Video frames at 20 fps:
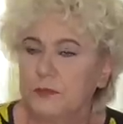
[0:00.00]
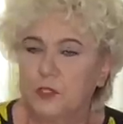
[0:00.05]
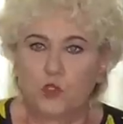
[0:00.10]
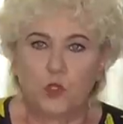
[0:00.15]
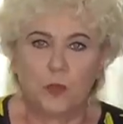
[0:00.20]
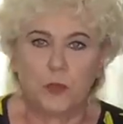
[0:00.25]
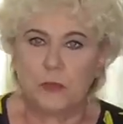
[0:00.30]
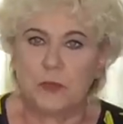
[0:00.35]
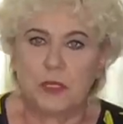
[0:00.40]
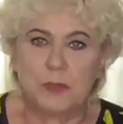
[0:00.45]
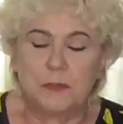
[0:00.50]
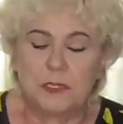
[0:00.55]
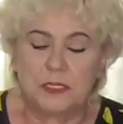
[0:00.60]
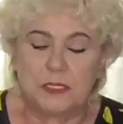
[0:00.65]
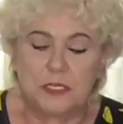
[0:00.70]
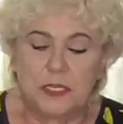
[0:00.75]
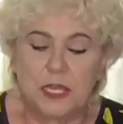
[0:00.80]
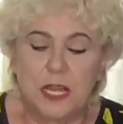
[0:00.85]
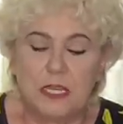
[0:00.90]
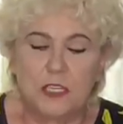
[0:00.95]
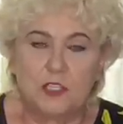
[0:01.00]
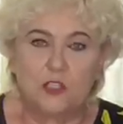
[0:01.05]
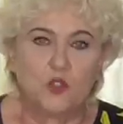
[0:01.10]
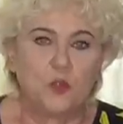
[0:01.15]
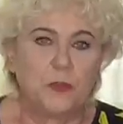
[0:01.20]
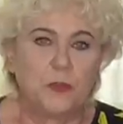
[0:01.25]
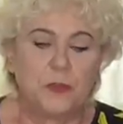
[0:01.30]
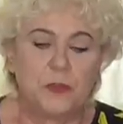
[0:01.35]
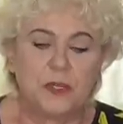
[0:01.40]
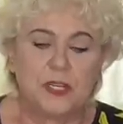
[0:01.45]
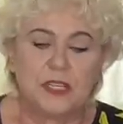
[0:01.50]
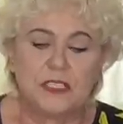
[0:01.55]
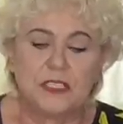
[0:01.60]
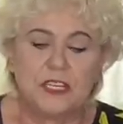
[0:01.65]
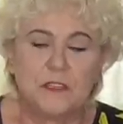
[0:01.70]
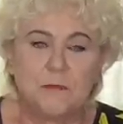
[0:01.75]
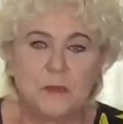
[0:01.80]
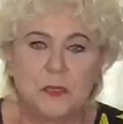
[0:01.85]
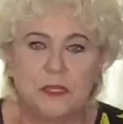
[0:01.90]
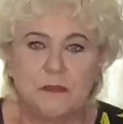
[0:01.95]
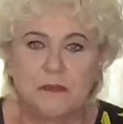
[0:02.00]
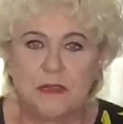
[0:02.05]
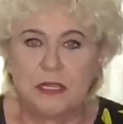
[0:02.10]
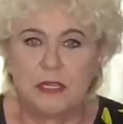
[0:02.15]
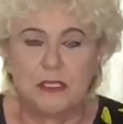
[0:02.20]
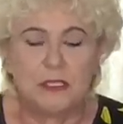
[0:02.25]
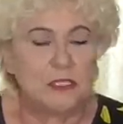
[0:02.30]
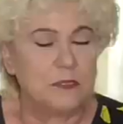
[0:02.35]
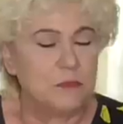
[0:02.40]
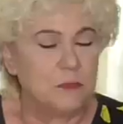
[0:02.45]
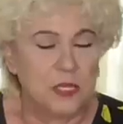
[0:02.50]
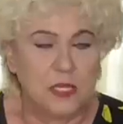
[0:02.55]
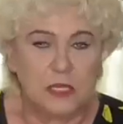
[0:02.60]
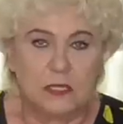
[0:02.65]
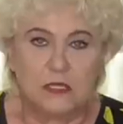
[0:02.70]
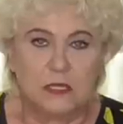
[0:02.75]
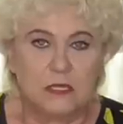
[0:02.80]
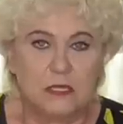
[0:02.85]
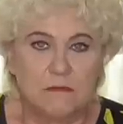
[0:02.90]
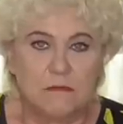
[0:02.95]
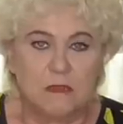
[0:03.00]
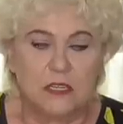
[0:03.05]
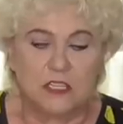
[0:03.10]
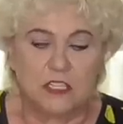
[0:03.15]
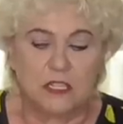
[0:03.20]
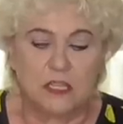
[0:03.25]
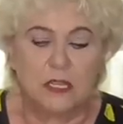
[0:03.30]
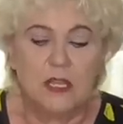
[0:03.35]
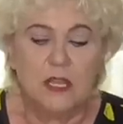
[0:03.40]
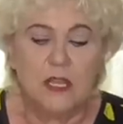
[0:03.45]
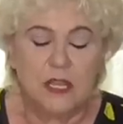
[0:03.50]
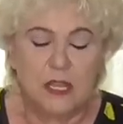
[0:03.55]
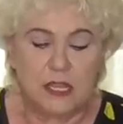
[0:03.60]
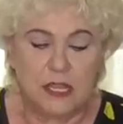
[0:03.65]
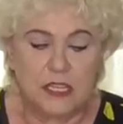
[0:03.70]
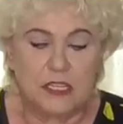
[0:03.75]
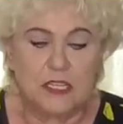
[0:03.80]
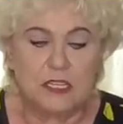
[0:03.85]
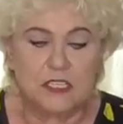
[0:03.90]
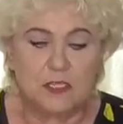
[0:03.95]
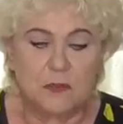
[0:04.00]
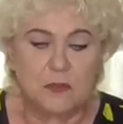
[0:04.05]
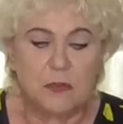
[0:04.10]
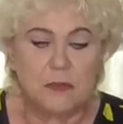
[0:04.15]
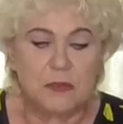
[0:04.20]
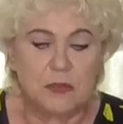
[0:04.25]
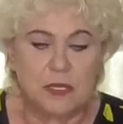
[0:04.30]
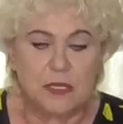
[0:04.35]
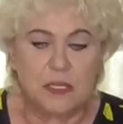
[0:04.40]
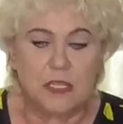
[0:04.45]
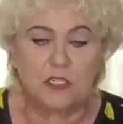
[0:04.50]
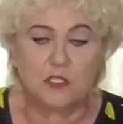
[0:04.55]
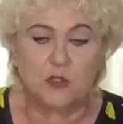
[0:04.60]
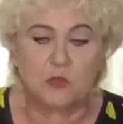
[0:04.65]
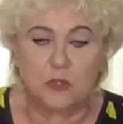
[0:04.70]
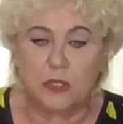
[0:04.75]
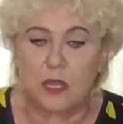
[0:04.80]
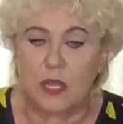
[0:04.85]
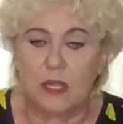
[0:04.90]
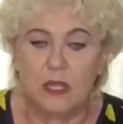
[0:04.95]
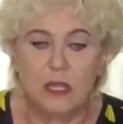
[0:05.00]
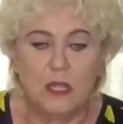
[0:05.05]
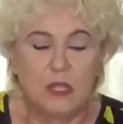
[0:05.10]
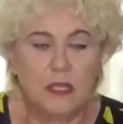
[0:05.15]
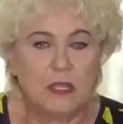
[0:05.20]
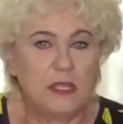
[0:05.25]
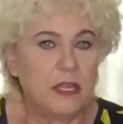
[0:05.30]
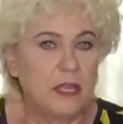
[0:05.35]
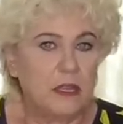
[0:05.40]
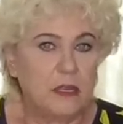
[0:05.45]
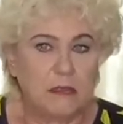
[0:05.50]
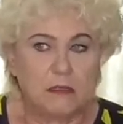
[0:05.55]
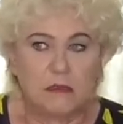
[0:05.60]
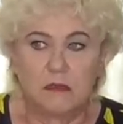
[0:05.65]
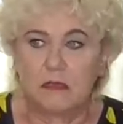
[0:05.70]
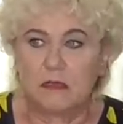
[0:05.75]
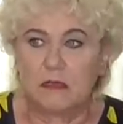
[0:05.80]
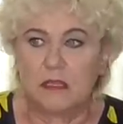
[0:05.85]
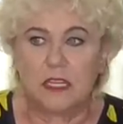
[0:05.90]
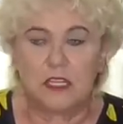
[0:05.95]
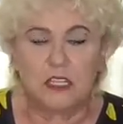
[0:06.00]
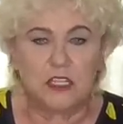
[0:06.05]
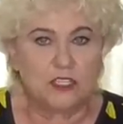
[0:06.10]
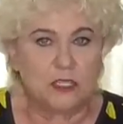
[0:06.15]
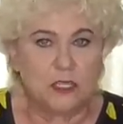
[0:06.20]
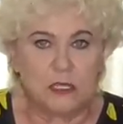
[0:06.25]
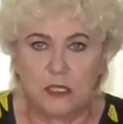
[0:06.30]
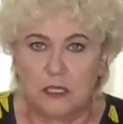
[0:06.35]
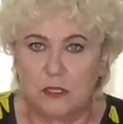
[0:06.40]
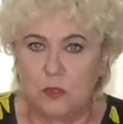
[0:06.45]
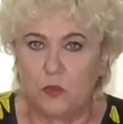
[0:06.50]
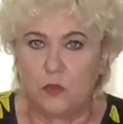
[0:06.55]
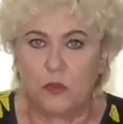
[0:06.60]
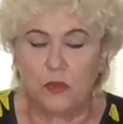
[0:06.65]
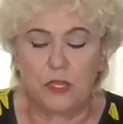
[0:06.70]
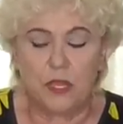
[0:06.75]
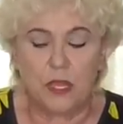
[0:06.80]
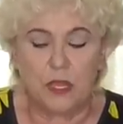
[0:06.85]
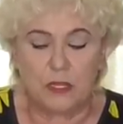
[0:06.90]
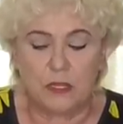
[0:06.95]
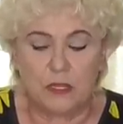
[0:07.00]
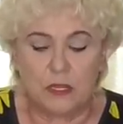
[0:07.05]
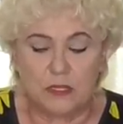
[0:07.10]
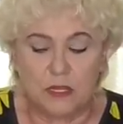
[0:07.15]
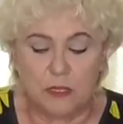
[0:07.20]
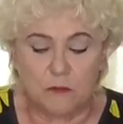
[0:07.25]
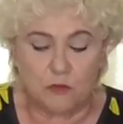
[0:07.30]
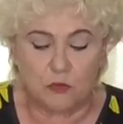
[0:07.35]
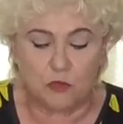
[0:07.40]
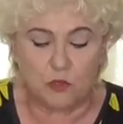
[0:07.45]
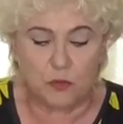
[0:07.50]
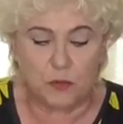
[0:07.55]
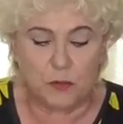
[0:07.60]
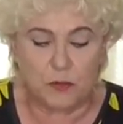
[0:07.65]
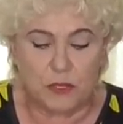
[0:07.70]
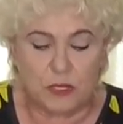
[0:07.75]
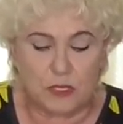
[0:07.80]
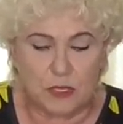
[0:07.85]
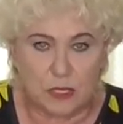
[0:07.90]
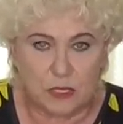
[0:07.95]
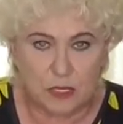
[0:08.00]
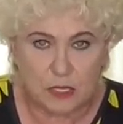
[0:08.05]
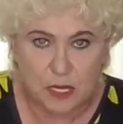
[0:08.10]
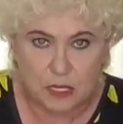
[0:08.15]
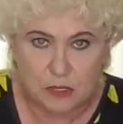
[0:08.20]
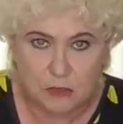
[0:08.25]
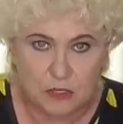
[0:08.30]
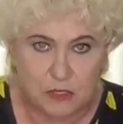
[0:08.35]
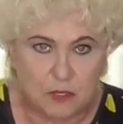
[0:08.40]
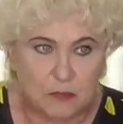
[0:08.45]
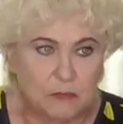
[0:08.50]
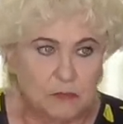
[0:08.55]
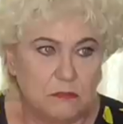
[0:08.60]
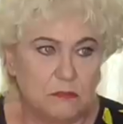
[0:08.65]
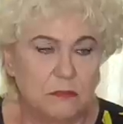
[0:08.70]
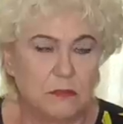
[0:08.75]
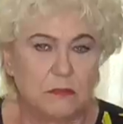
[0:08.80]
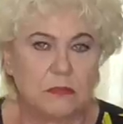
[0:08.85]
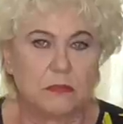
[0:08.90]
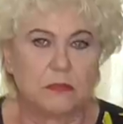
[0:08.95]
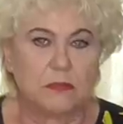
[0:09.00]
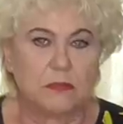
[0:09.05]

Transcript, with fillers: чтобы мне прислали, чтобы показать, похвалиться, мне это не важно. я для себя поняла, что да, я, конечно, делаю не для того, чтобы мне награды там